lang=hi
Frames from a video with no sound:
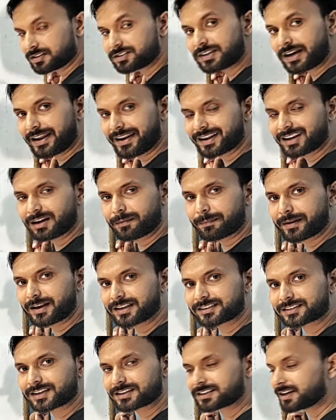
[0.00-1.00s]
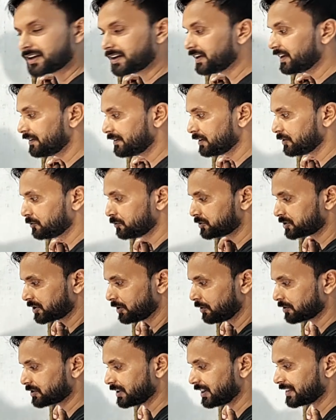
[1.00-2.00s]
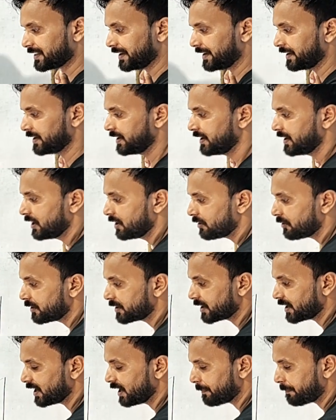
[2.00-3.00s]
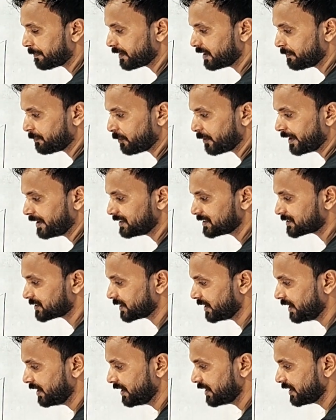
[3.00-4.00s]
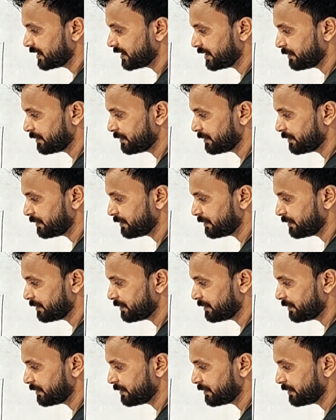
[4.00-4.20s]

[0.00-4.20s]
जाने का प्रयास करता है उसकी ओर चलता है और ये अपने पॉइंट से